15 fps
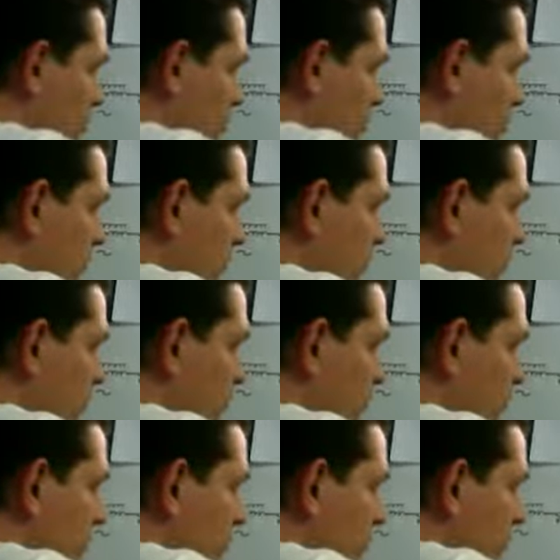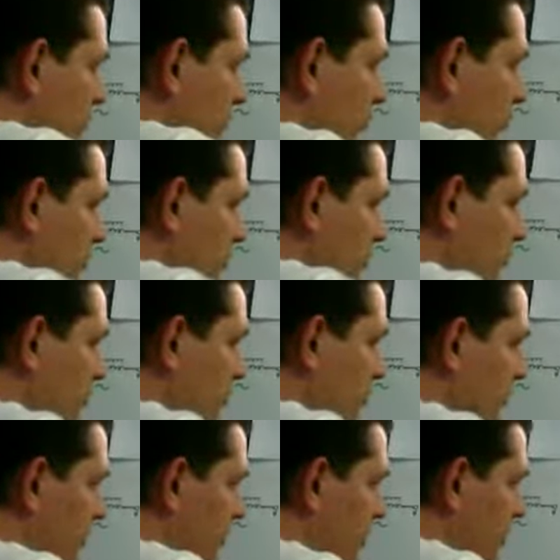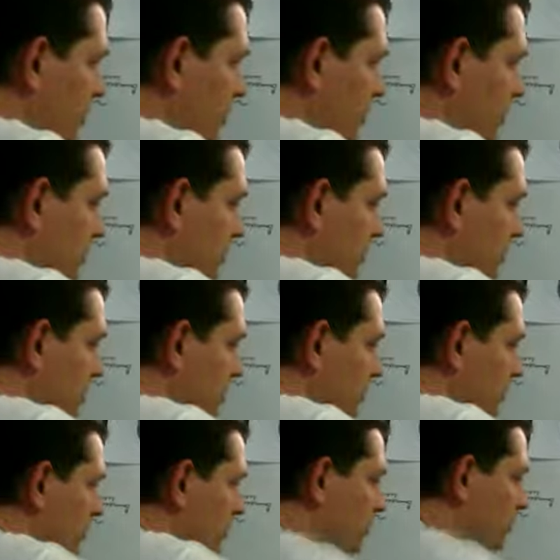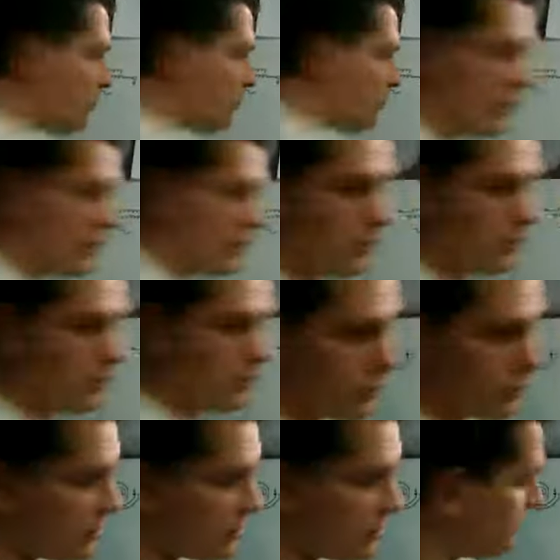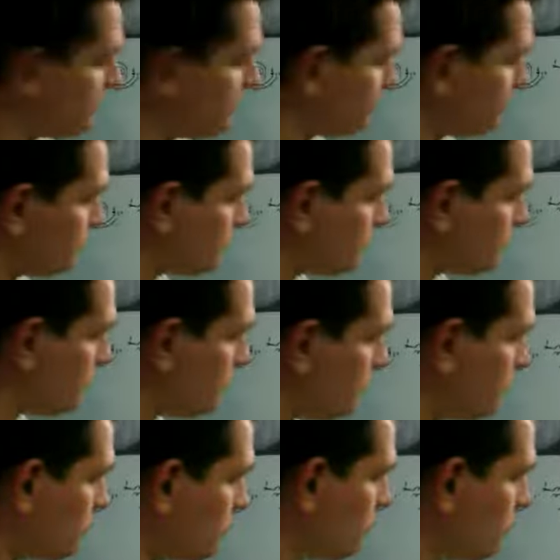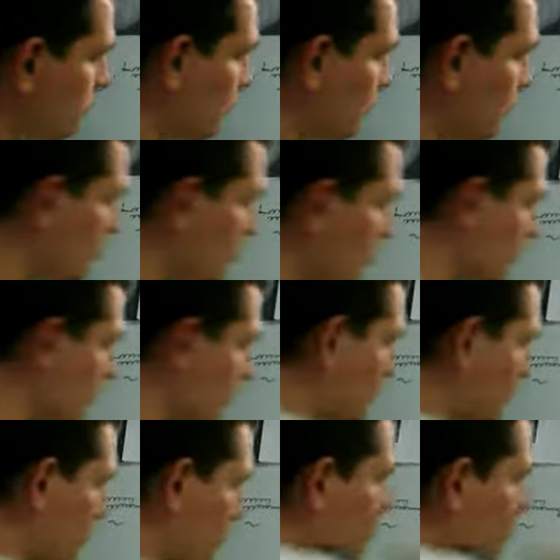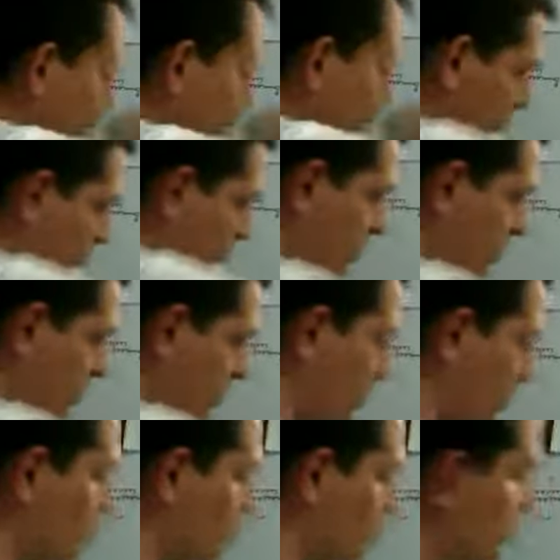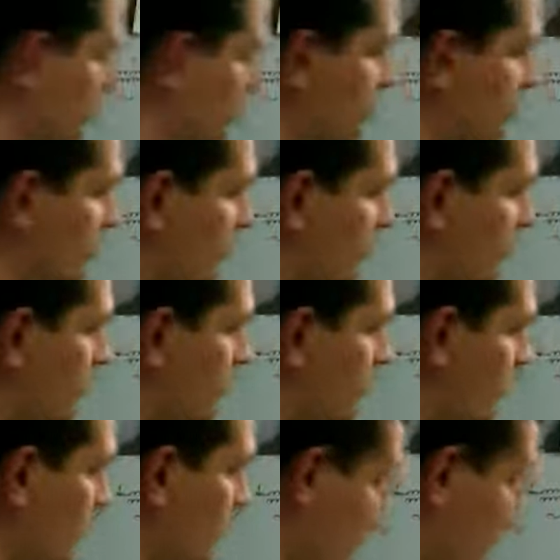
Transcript: вот в, в, в этих зонах, вот в этой, вот в этой, идет падение плотности. После того, как мы уже, собственно говоря, синус уходит на